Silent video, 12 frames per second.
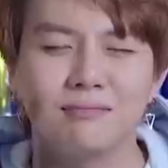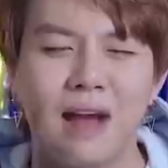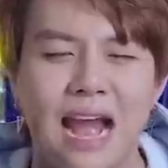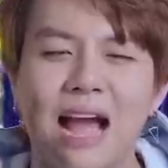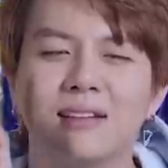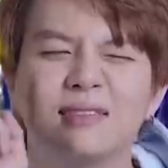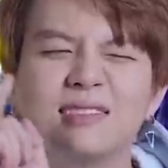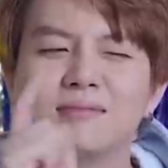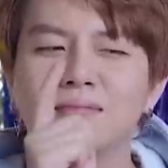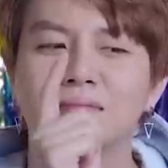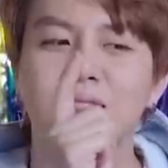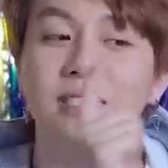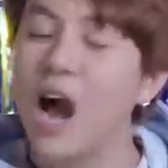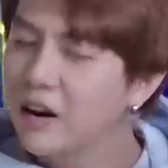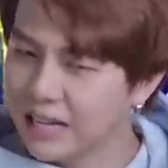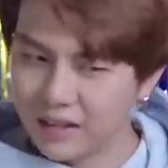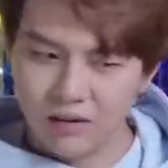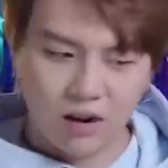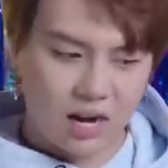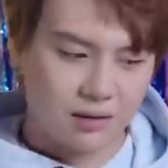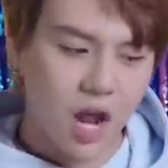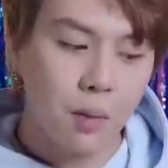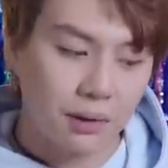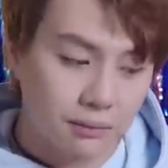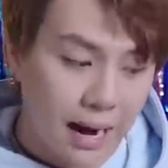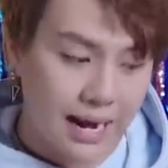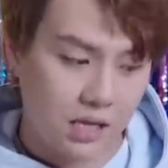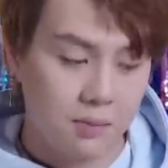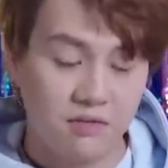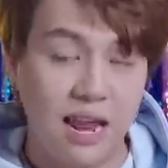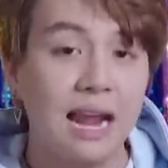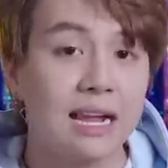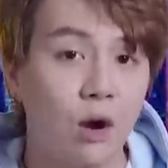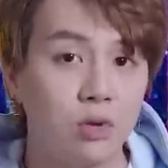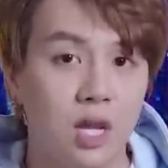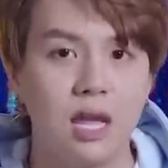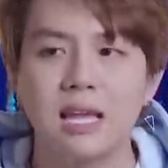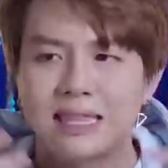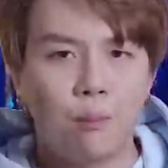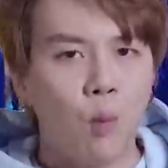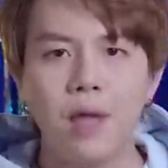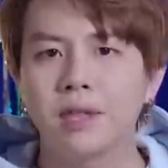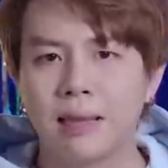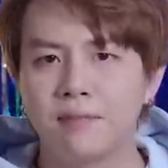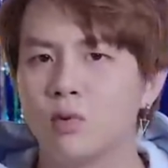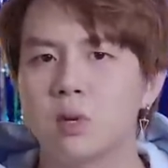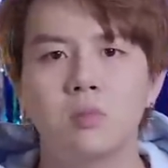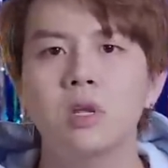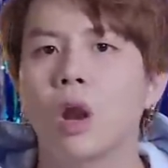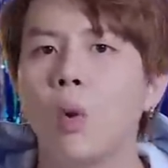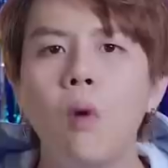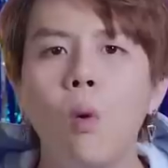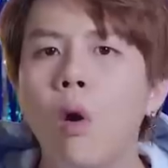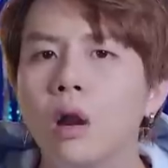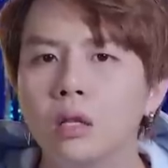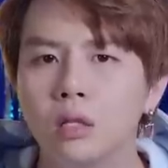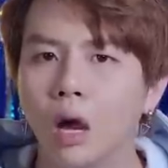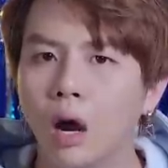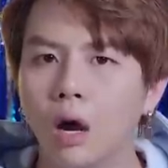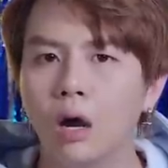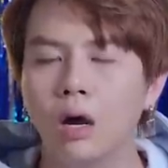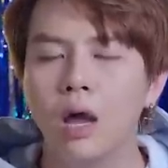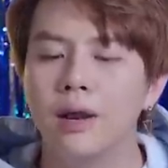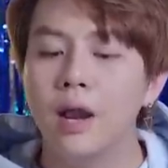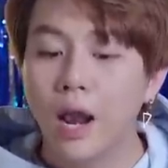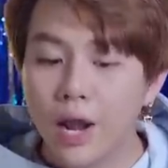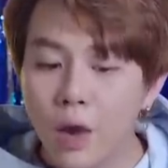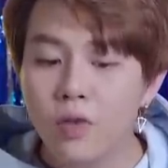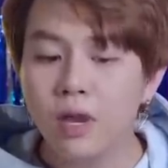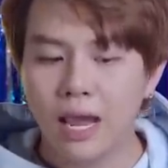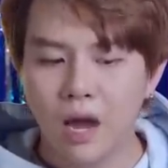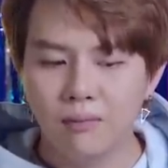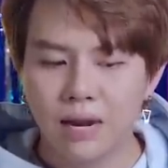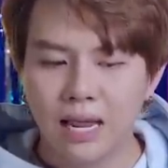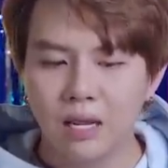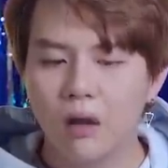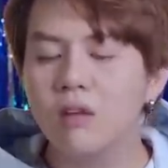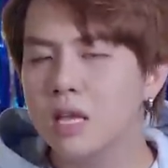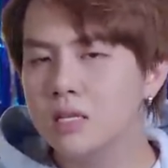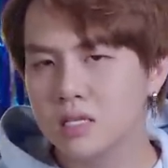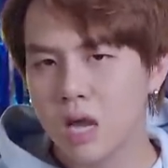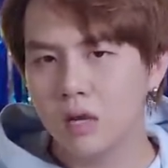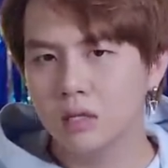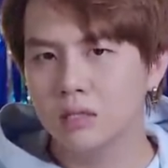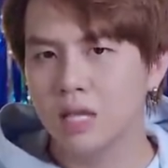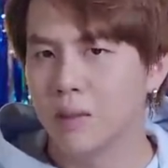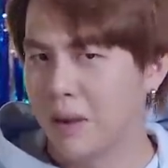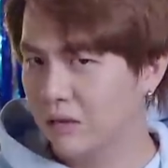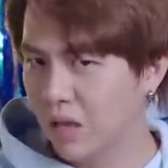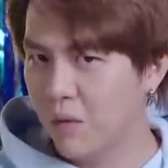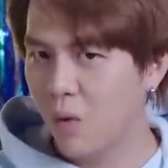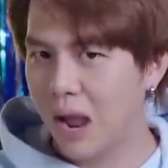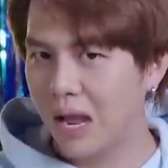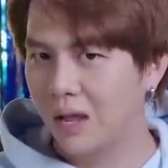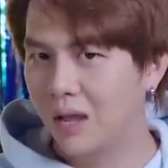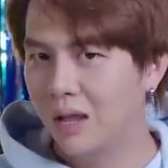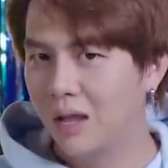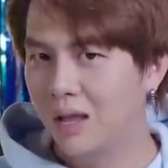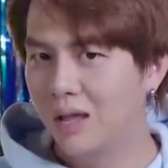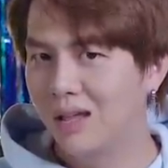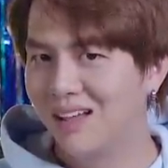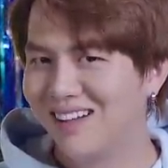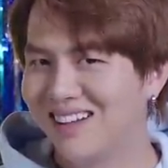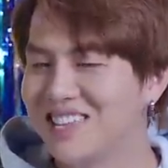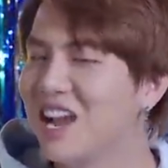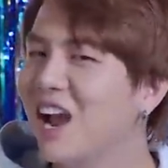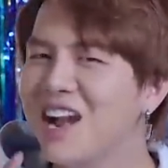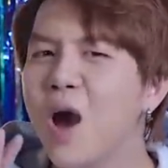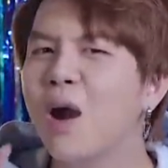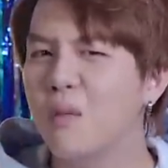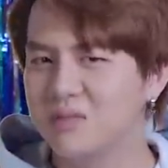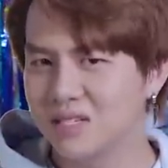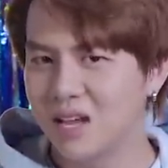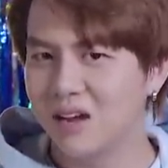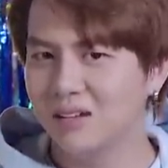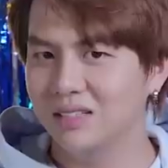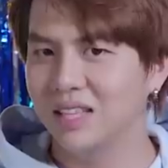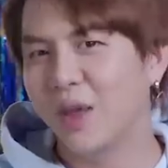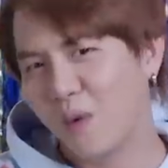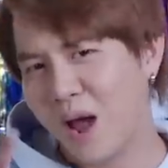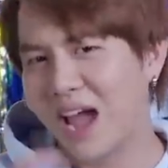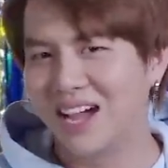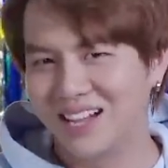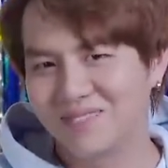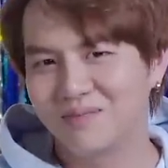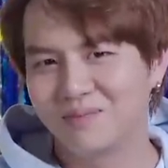bài đặt nhớ là thử coi là nếu mà bài này thì mình phải hát cái câu gì tập quá giờ tập luôn xong bữa giờ lobo quên hết trơn nên là nếu như ngày hôm nay có gì sơ sót thì các bạn có thể bỏ qua nhưng nếu không sơ sót thì hòa